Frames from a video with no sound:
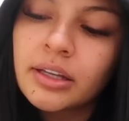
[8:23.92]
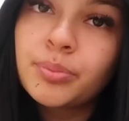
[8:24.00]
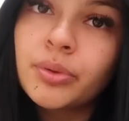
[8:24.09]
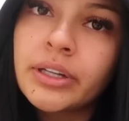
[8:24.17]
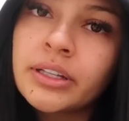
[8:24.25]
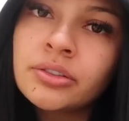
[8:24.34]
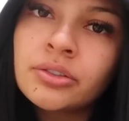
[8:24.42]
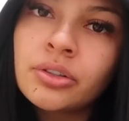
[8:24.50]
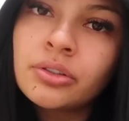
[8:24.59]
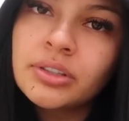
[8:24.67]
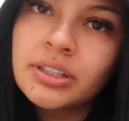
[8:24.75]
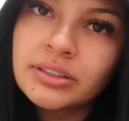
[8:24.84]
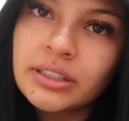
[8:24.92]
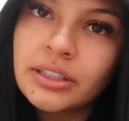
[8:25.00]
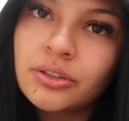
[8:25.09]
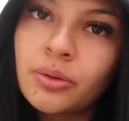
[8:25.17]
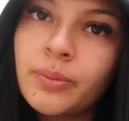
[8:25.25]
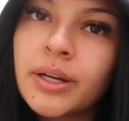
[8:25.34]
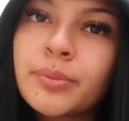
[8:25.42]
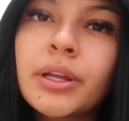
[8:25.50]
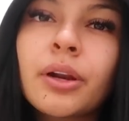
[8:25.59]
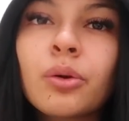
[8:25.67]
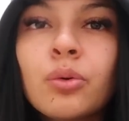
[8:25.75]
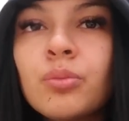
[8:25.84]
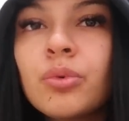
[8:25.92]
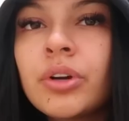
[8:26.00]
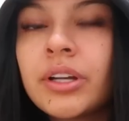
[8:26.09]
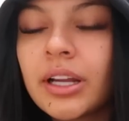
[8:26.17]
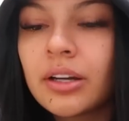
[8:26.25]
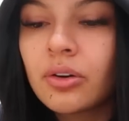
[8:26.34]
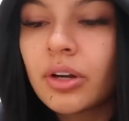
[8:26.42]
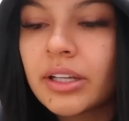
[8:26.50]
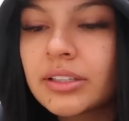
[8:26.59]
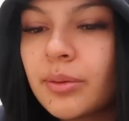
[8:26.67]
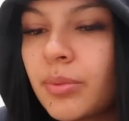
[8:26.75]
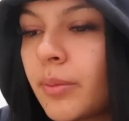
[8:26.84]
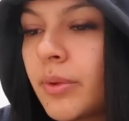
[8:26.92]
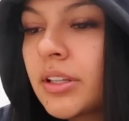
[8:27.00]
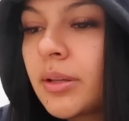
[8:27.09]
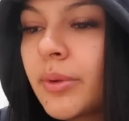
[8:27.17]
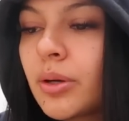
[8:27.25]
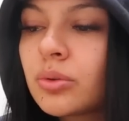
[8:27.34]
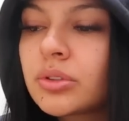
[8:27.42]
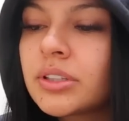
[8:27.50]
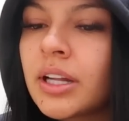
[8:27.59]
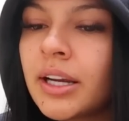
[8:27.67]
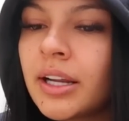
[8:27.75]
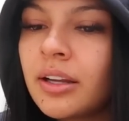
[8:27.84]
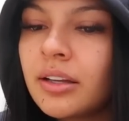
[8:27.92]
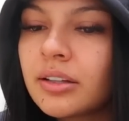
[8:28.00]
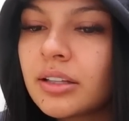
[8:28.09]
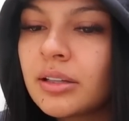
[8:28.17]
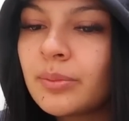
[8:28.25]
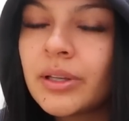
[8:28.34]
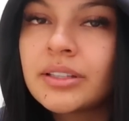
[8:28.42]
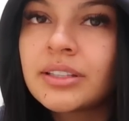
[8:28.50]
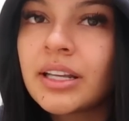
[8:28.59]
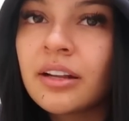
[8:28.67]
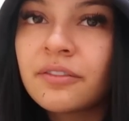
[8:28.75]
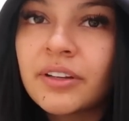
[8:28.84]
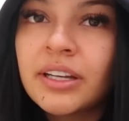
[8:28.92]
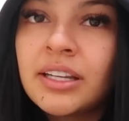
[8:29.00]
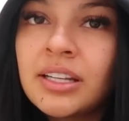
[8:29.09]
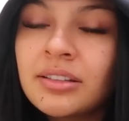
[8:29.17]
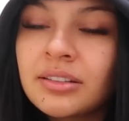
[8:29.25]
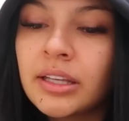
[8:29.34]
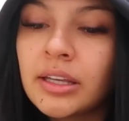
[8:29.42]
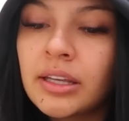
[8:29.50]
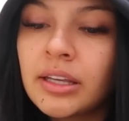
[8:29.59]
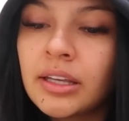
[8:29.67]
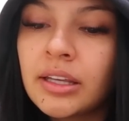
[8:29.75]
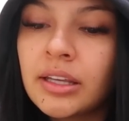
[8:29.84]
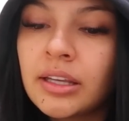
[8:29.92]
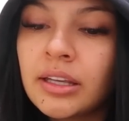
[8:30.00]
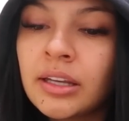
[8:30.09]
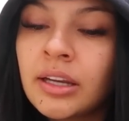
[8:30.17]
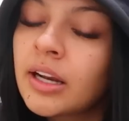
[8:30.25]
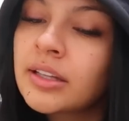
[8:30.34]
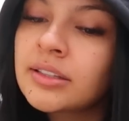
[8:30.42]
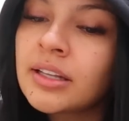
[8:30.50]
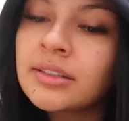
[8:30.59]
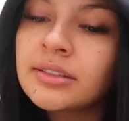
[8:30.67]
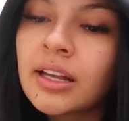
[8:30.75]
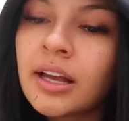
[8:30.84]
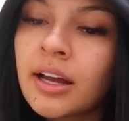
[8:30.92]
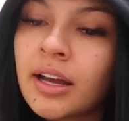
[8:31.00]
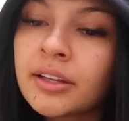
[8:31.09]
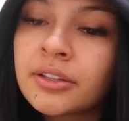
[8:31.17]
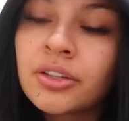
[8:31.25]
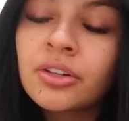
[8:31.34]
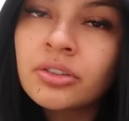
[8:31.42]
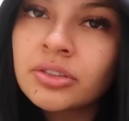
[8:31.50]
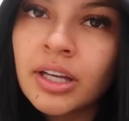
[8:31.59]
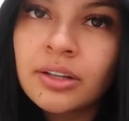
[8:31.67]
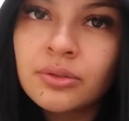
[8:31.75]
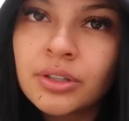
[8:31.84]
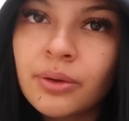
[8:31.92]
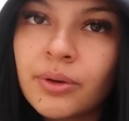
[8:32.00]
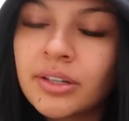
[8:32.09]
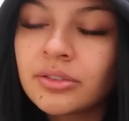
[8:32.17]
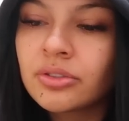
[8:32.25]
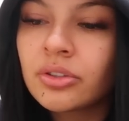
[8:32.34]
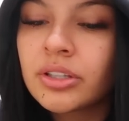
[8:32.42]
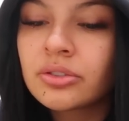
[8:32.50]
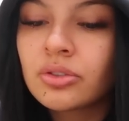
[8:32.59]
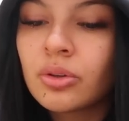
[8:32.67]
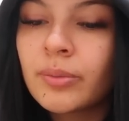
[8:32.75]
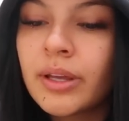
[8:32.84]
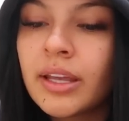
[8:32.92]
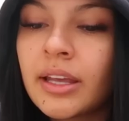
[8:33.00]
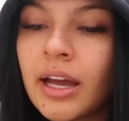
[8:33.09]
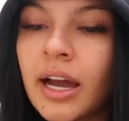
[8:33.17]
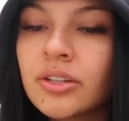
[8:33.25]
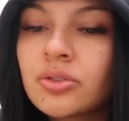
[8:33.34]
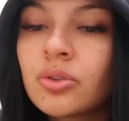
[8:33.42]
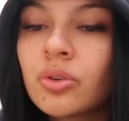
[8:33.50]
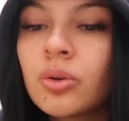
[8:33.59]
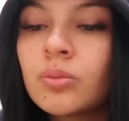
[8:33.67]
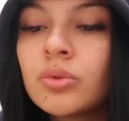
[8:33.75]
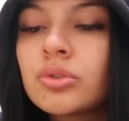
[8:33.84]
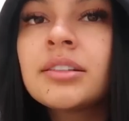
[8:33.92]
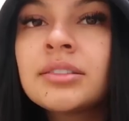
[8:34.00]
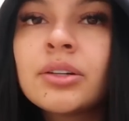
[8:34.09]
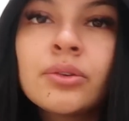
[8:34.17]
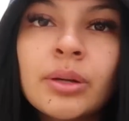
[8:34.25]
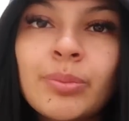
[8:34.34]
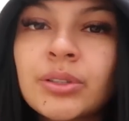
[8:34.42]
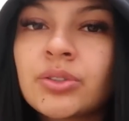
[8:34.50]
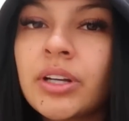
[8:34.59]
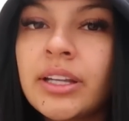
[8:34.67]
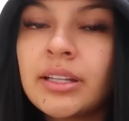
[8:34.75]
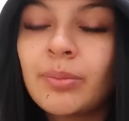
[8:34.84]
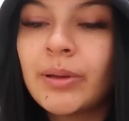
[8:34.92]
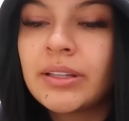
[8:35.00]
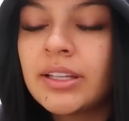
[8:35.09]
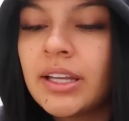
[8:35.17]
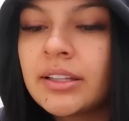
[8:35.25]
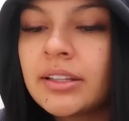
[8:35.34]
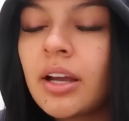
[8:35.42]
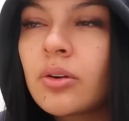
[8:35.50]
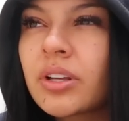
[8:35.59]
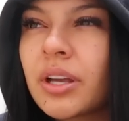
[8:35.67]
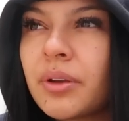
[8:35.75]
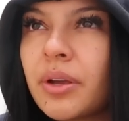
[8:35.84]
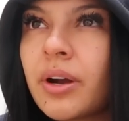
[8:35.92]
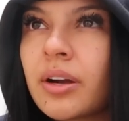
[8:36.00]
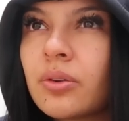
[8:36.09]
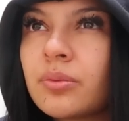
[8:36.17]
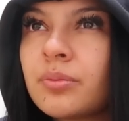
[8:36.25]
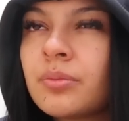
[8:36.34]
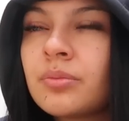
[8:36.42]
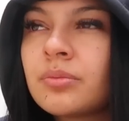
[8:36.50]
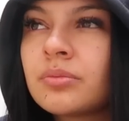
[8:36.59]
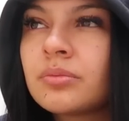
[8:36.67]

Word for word: Por eso decidí tomar mi rumbo en algo que simplemente me gustara y me hiciera feliz. Y gracias a Dios y al universo esto me ayudó mucho a ser una persona independiente, aunque viva con